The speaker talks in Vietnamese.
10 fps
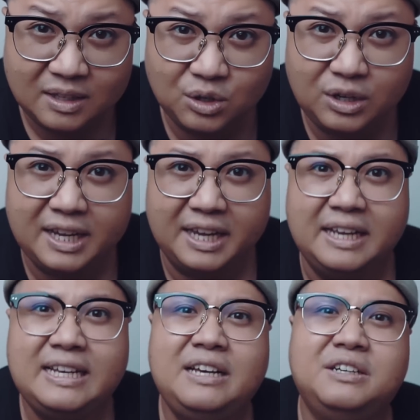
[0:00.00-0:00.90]
nó
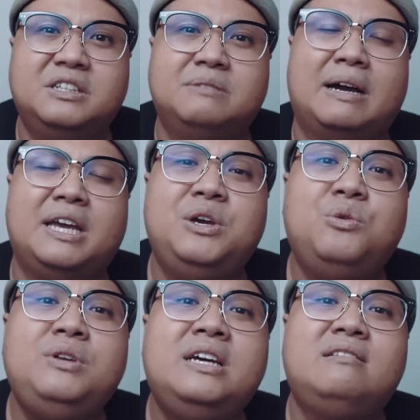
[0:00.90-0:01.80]
khiển cái người mà yếu
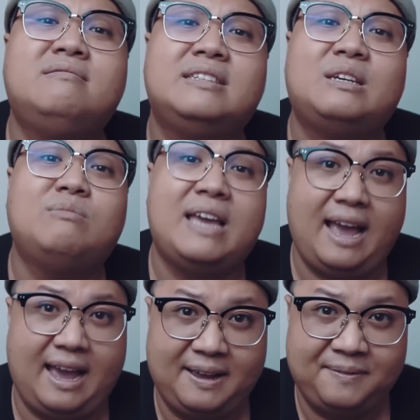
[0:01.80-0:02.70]
nhất trong
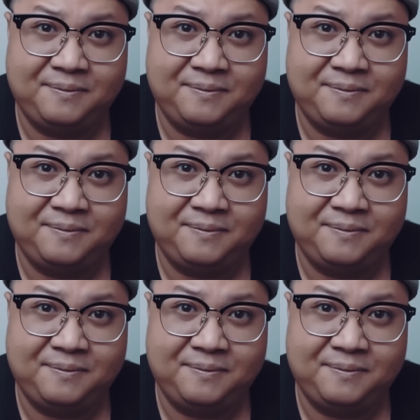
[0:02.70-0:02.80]
nhà